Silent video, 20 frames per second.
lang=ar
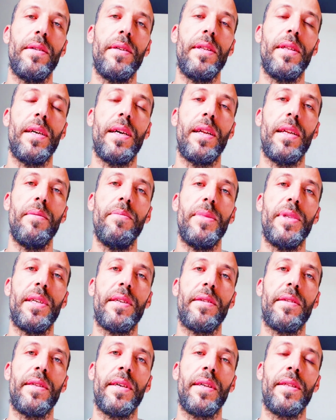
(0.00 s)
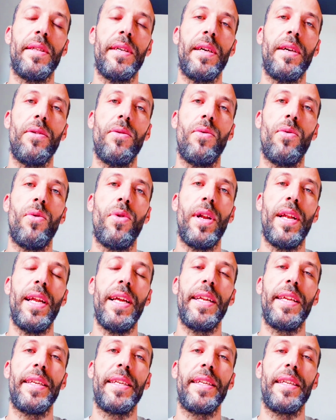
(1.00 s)
إذا لم تستطع
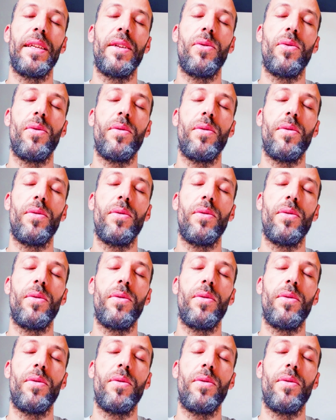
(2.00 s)
ولن